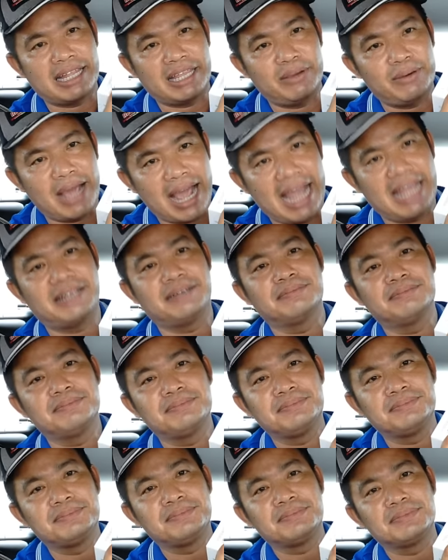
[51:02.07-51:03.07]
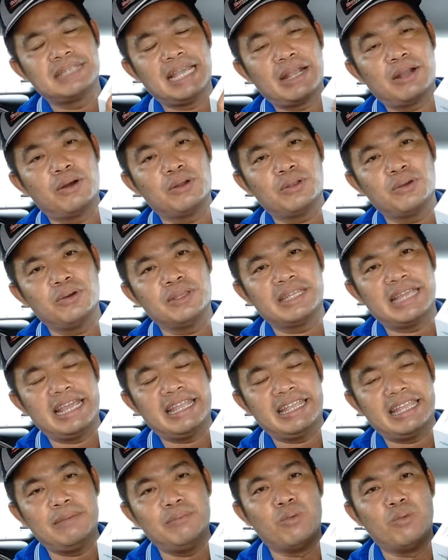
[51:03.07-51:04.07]
triệu 2 thì cô chú anh chị
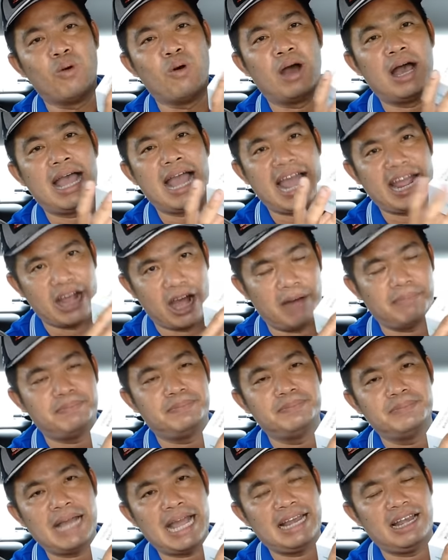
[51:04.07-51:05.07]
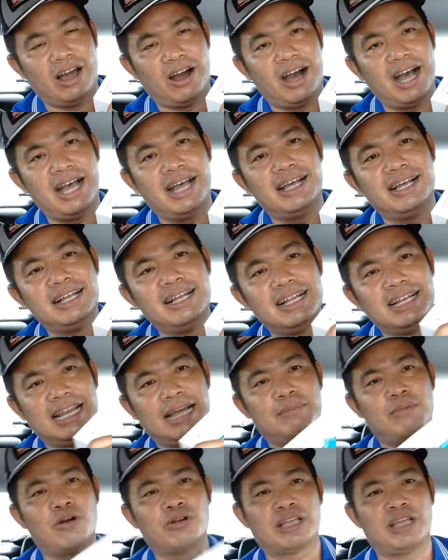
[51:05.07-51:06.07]
chỉ mua hai hộp hai lọ là
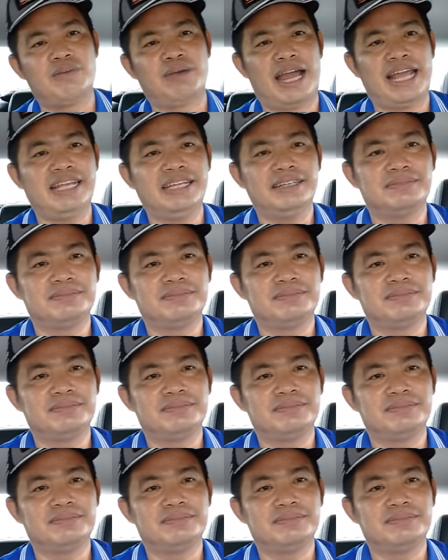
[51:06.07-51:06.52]
1 triệu 7